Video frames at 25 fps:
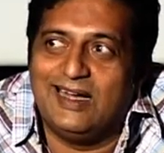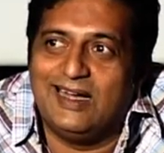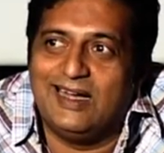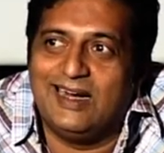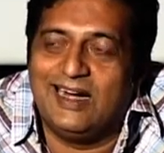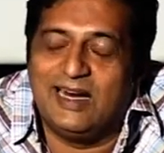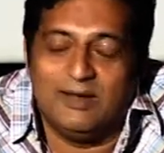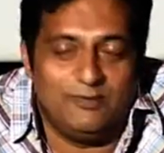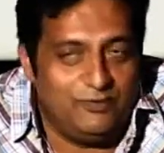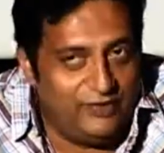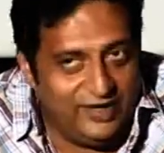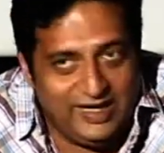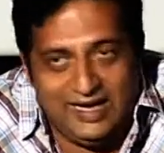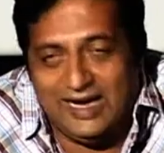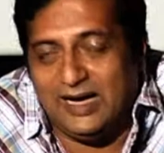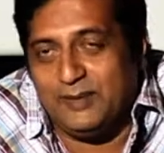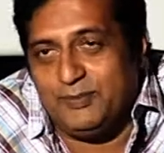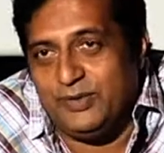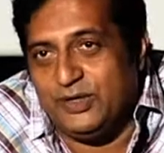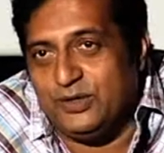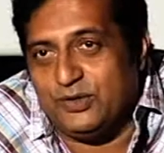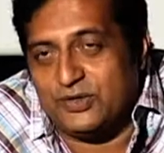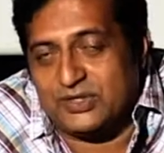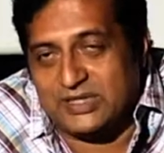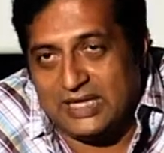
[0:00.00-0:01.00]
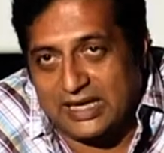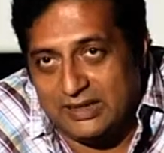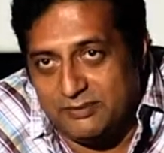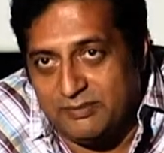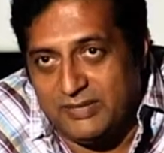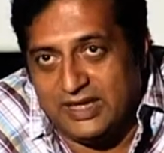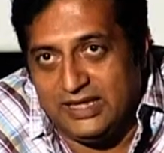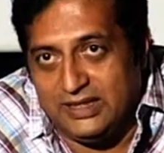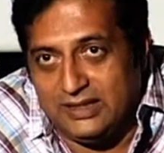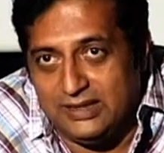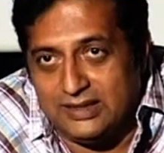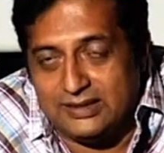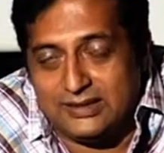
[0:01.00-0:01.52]
అండ్ ఐమ్ వెరీ హ్యాపీ టు స్టార్ట్
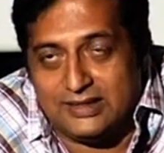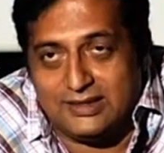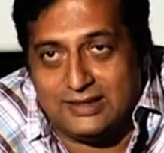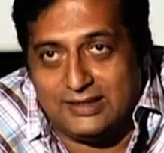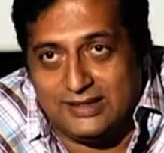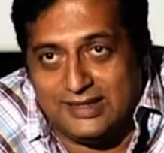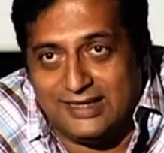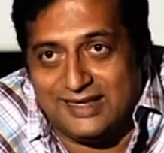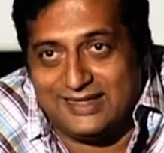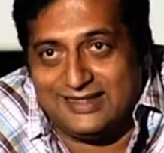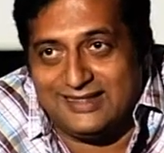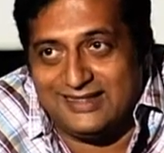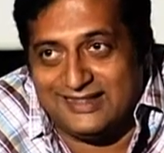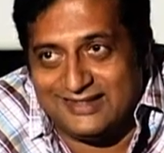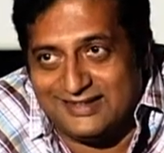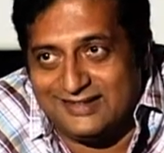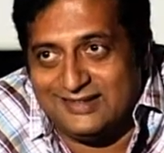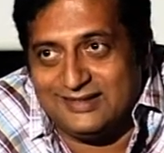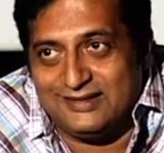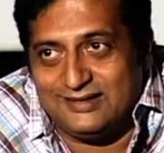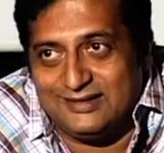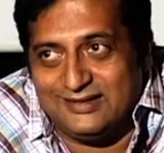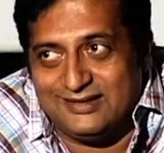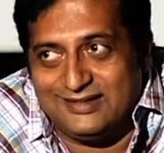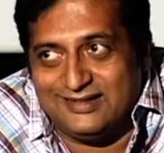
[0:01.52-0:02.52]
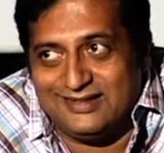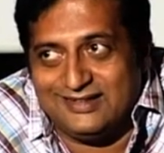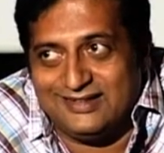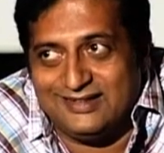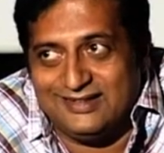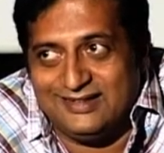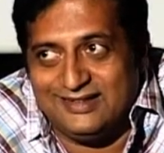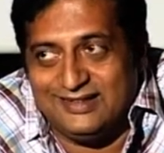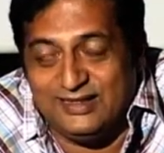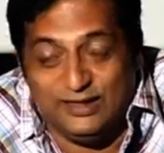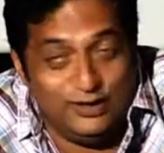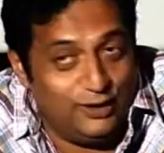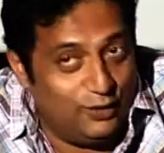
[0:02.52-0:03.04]
మై ఇన్నింగ్స్ ఎస్ అ డైరెక్టర్
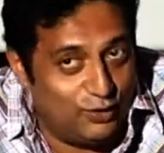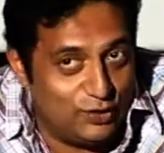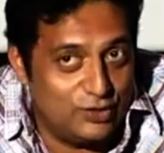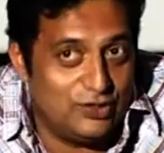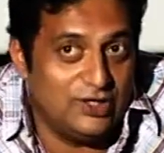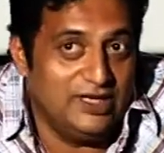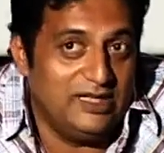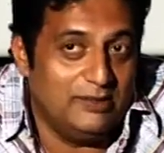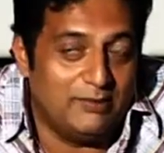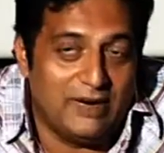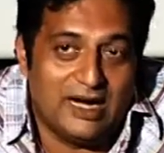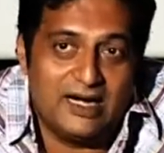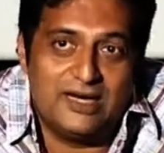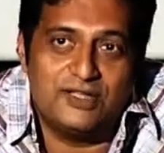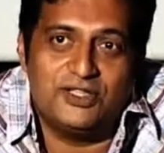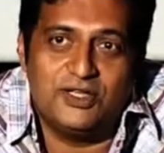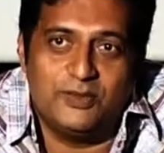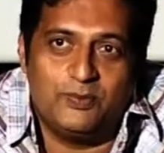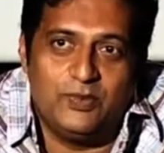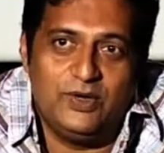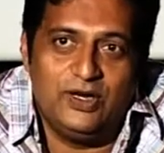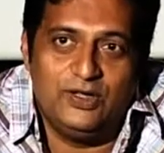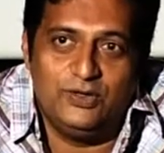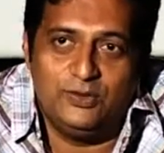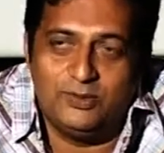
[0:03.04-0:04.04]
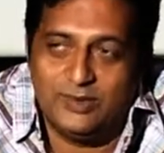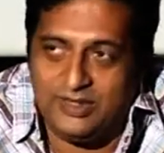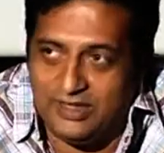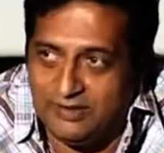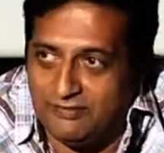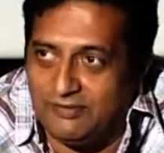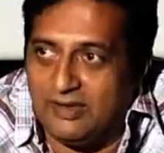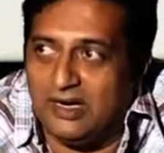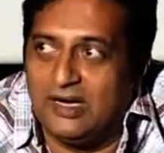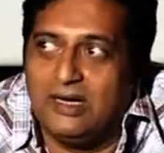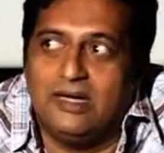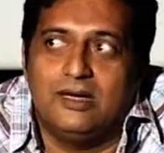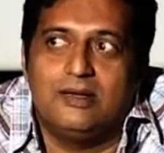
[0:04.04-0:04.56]
ఎన్ని రోజులు ఈ మాట చెప్పలేదు బట్
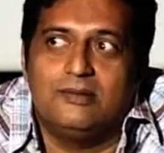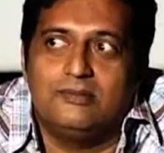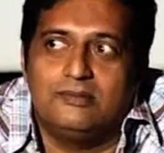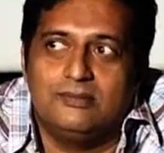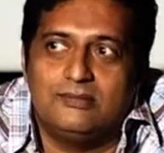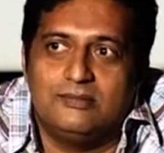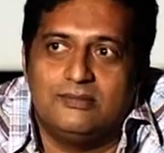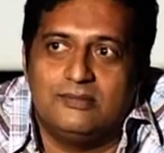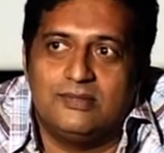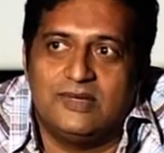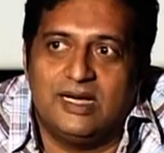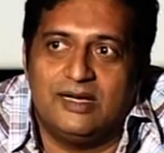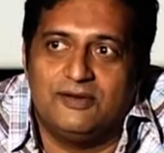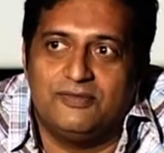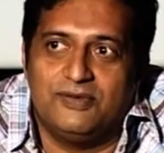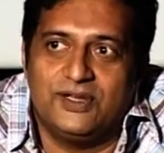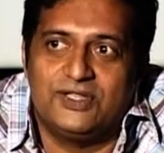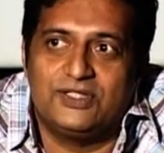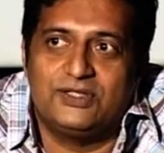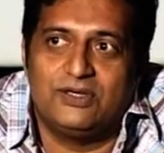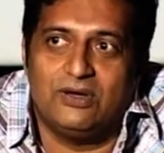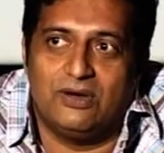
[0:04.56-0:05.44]
ఇవాళ నా ఫస్ట్